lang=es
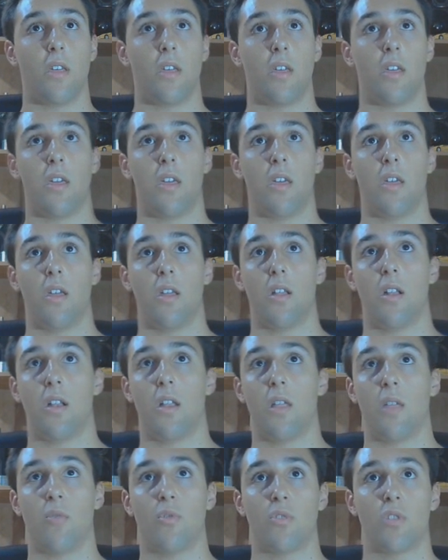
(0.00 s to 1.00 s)
y
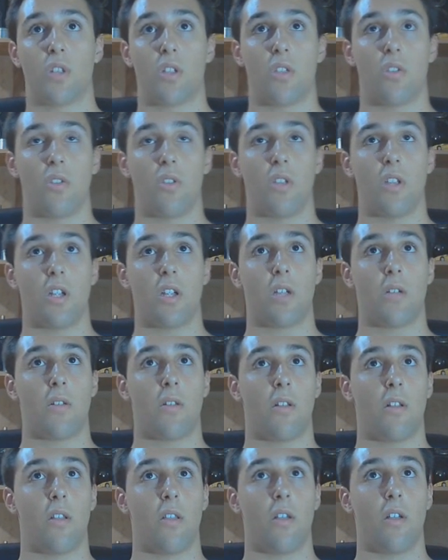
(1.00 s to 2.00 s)
la demostración
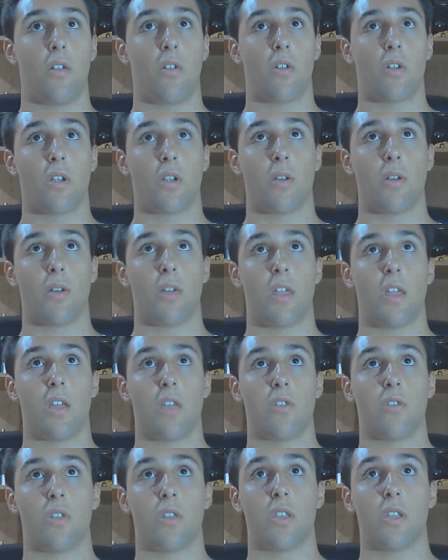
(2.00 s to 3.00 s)
de, lo que se había
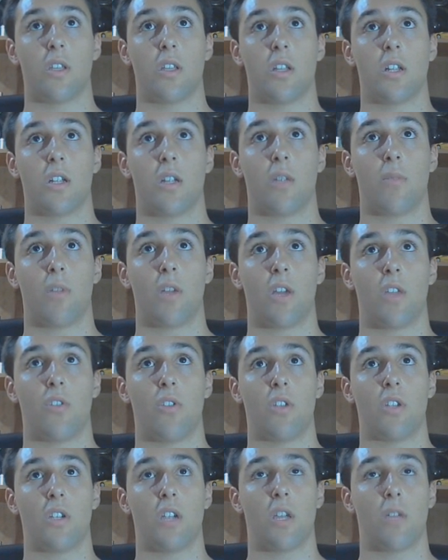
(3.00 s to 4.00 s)
dicho antes de las
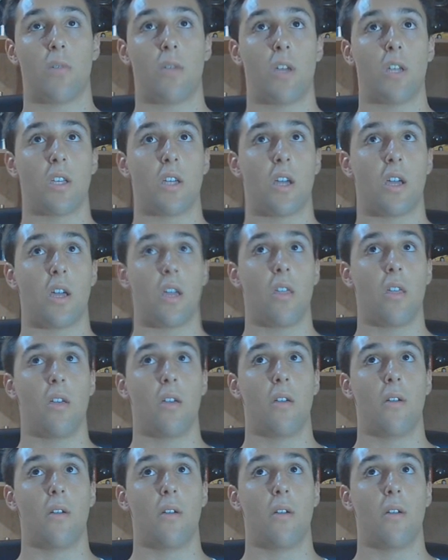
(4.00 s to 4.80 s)
aplicaciones side by side,